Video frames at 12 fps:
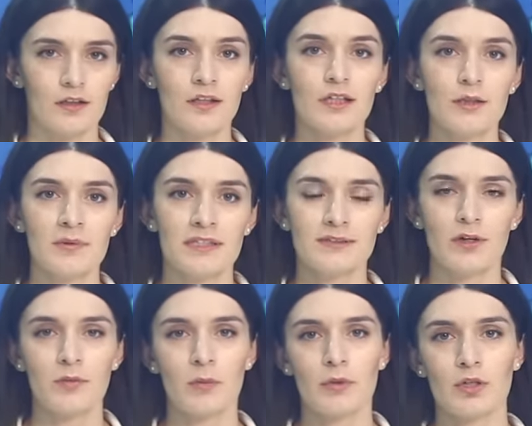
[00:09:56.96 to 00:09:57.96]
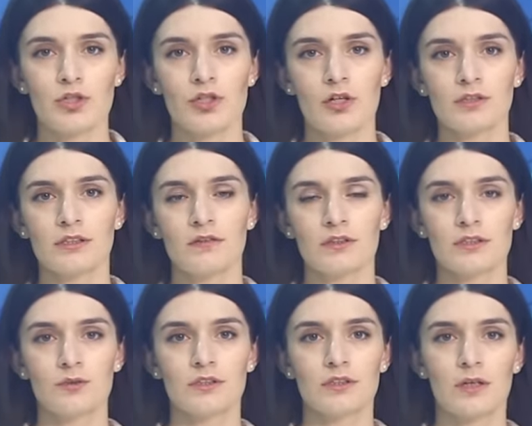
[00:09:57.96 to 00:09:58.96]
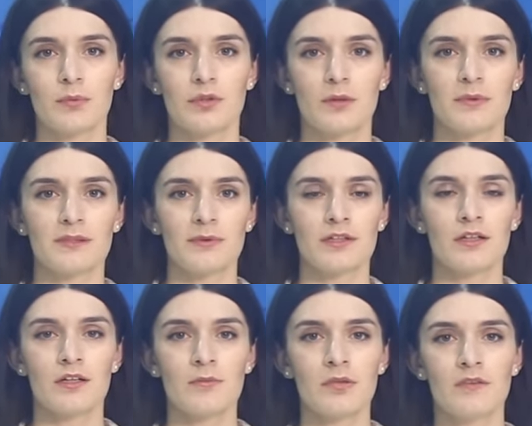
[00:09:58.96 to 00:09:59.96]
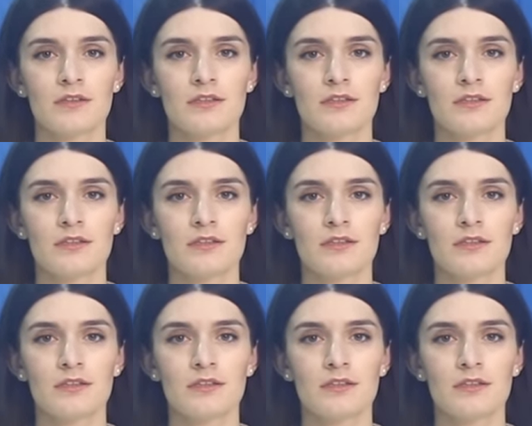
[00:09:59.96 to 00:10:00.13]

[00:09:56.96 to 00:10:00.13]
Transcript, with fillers: На этом я с вами прощаюсь. Для вас в студии работал Патимат Канапова.